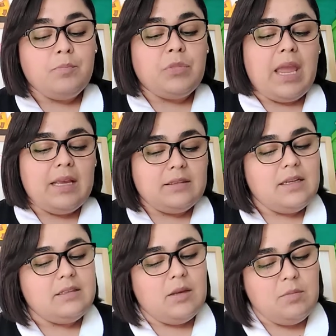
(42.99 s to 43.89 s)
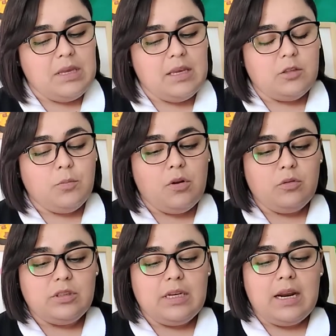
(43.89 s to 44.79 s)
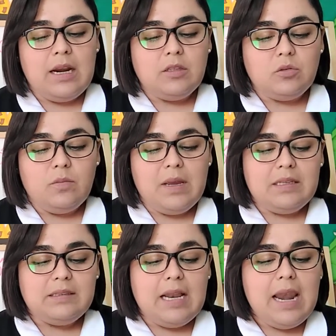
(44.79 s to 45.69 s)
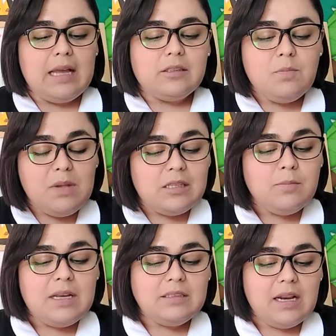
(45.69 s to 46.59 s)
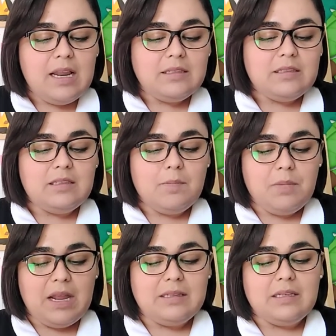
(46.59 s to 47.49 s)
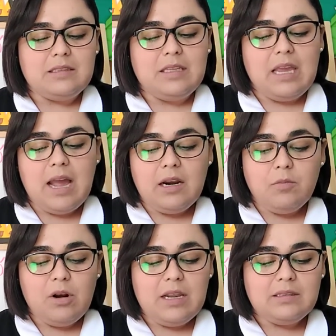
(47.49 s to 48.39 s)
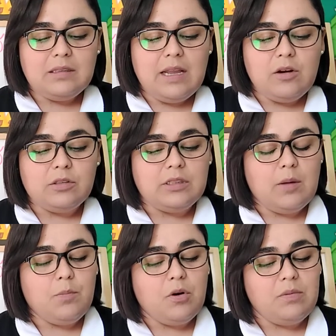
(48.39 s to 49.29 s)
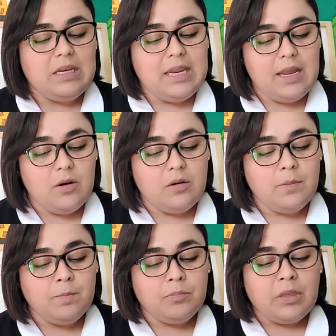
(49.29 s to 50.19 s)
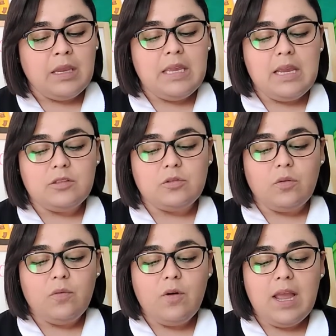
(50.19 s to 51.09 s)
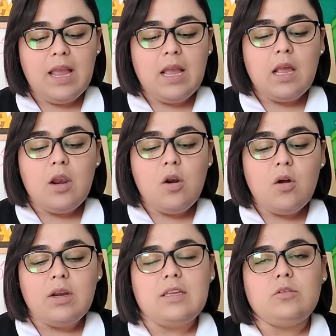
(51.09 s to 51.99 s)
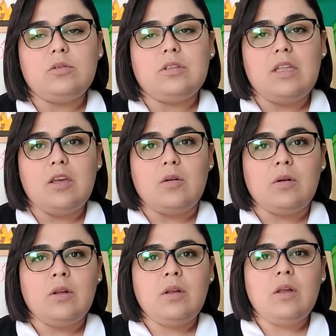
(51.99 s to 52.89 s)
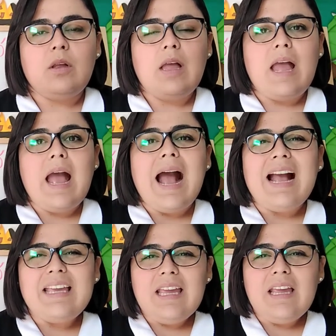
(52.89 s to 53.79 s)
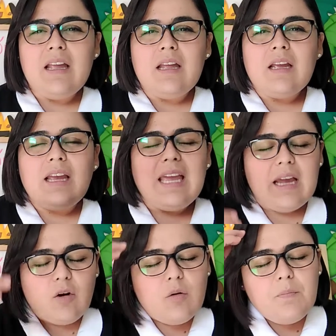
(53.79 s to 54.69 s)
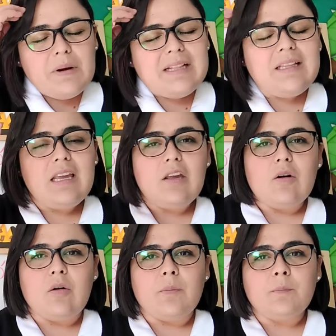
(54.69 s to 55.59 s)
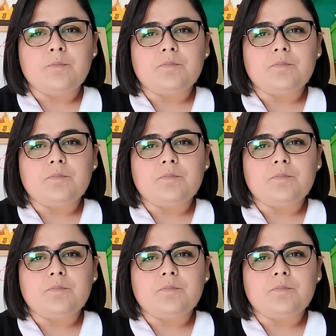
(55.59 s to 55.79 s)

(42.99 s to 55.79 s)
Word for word: Estas semillas producirán a su vez las mismas clases de plantas y árboles de los que provinieron. Y eso fue lo que sucedió. Ahí, ¿qué comprendí yo?